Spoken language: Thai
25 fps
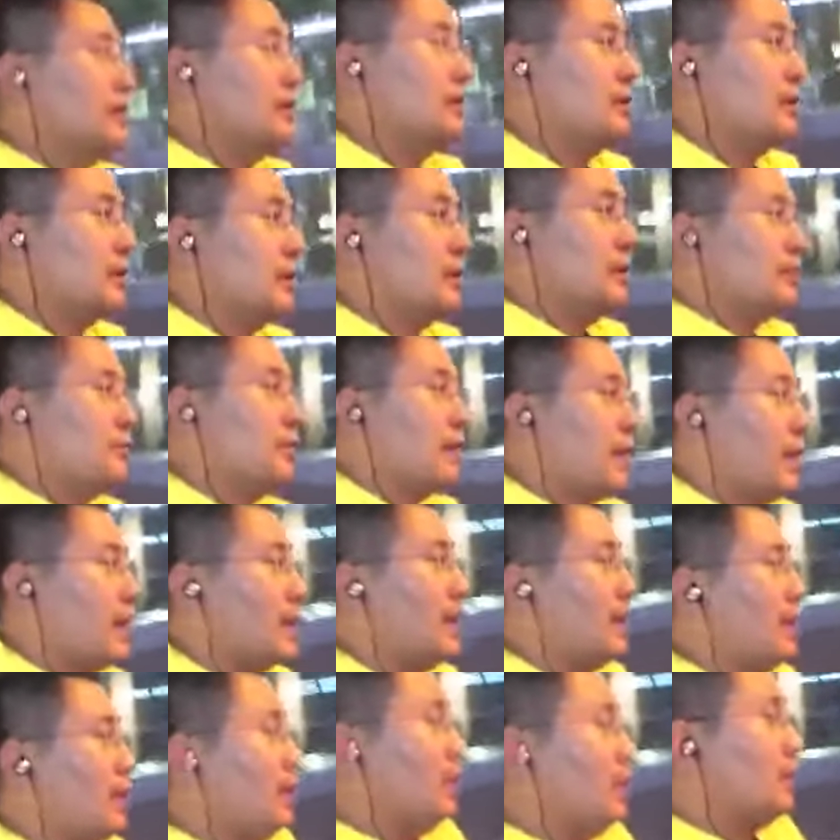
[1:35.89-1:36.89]
ก็เลยมา
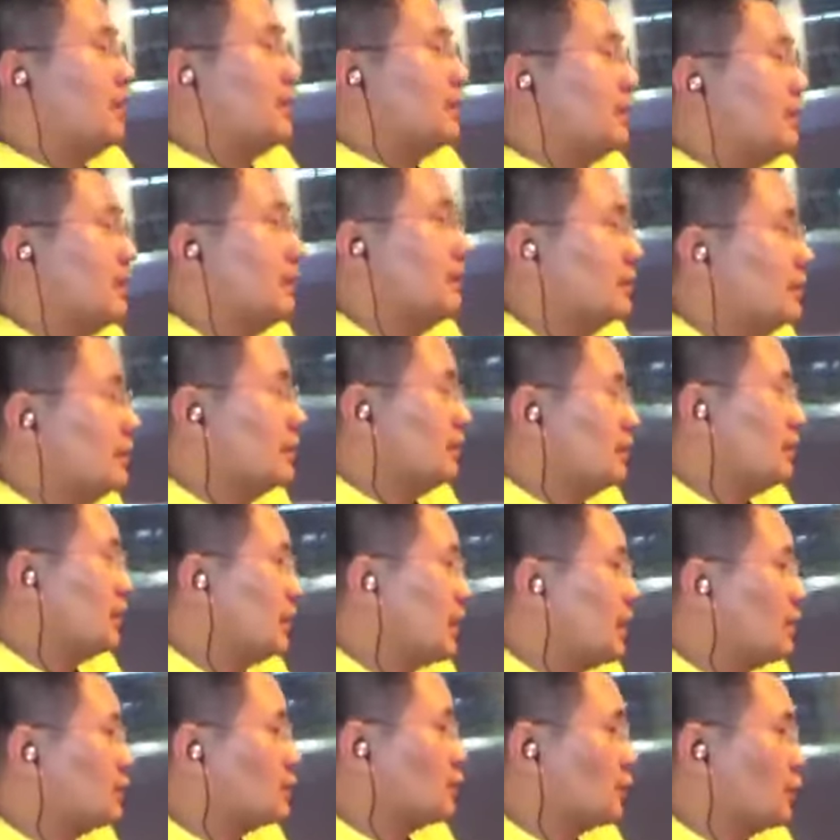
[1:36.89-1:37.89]

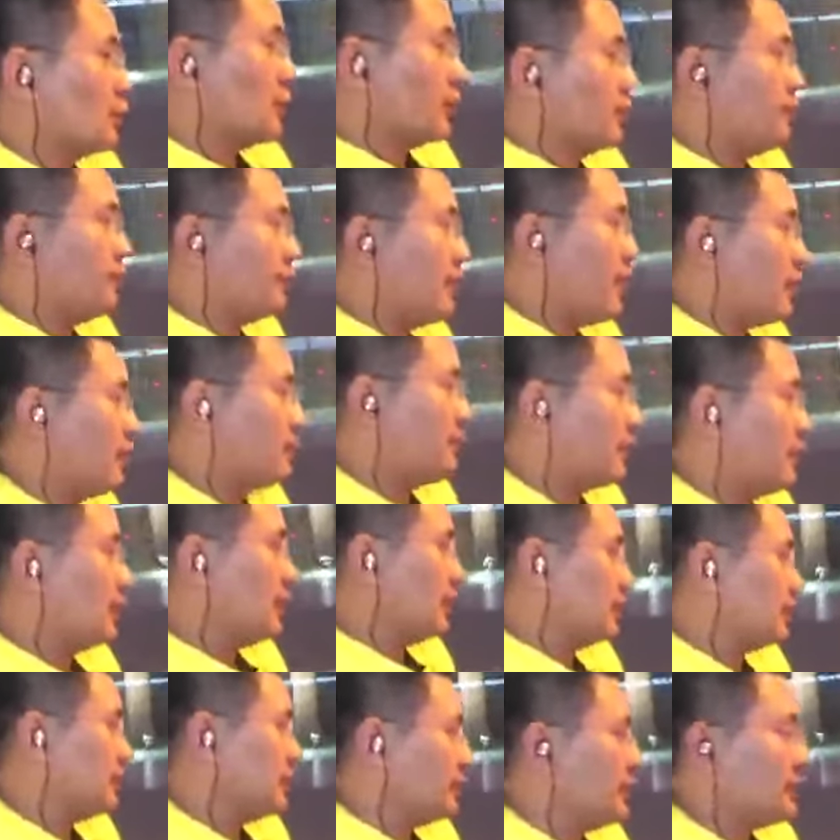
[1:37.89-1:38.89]
เล่าสู่กันฟังเป็นเก
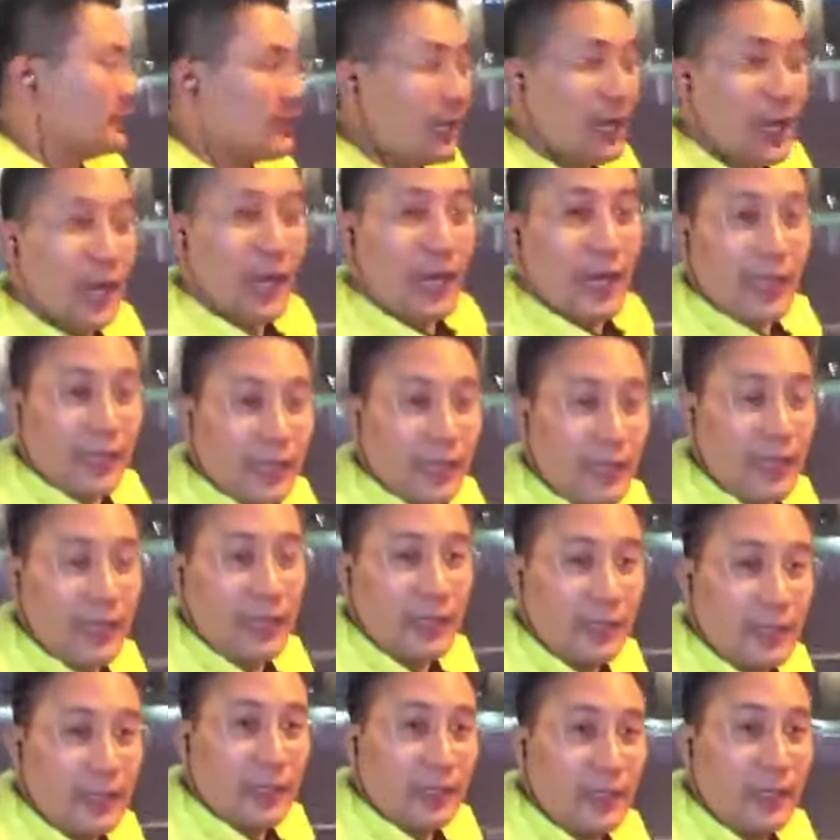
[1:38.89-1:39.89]
ร็ดทิ้งท้าย
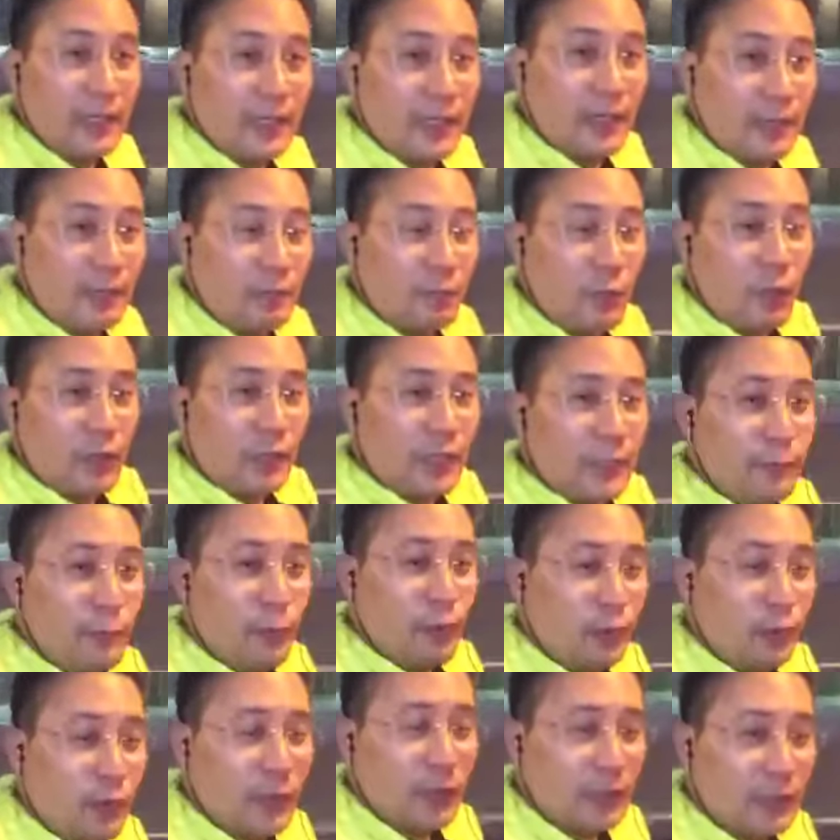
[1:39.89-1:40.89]
พวกนี้พว
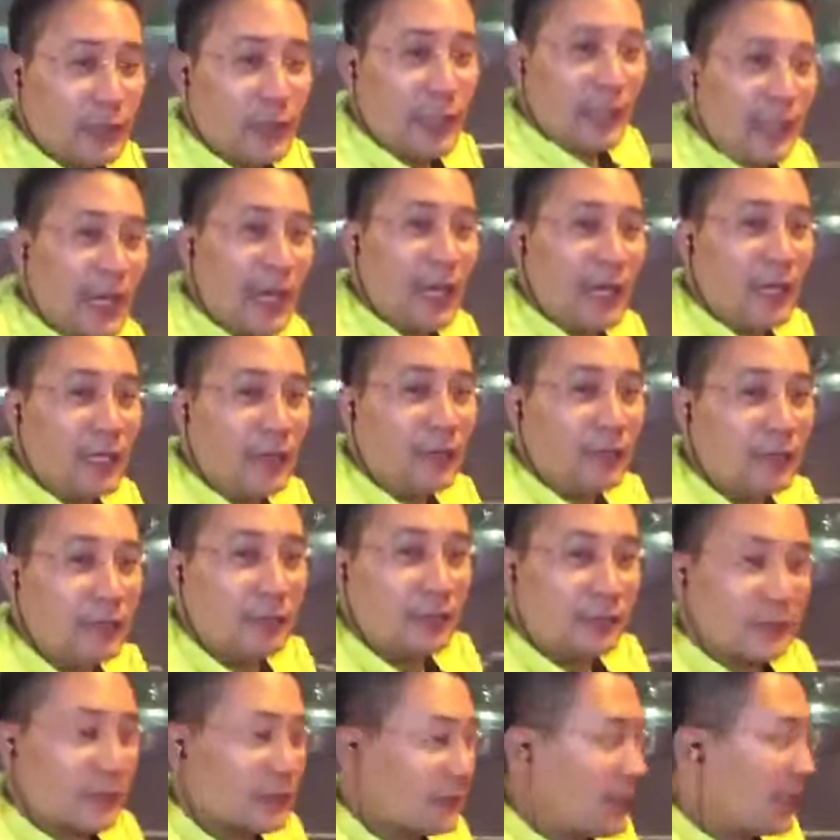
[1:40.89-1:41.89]
กนักข่าว
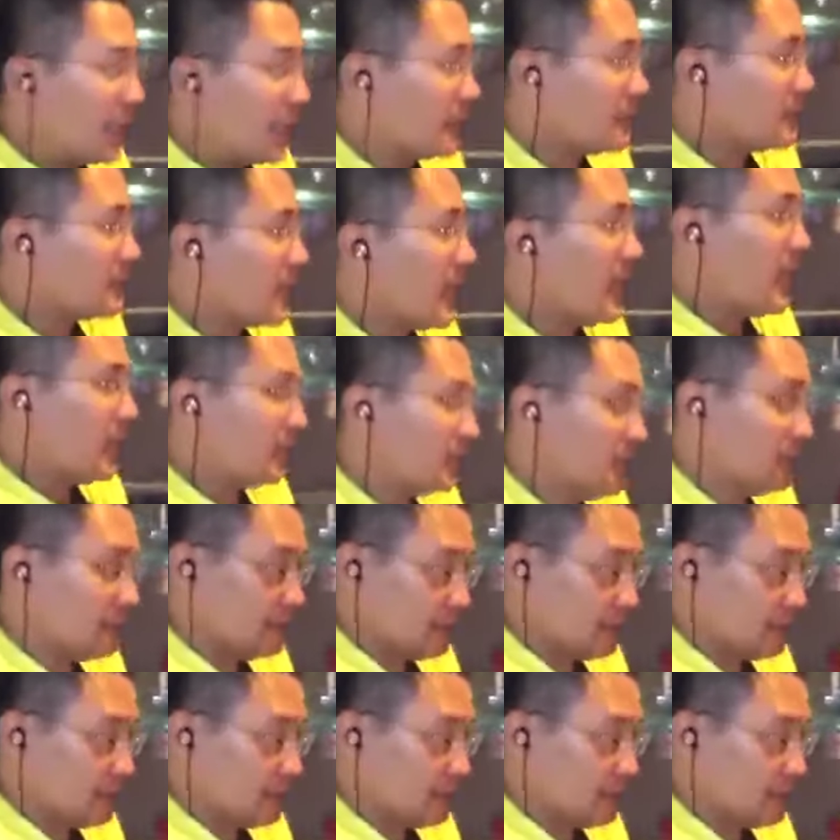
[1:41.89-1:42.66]
ต่างชาติ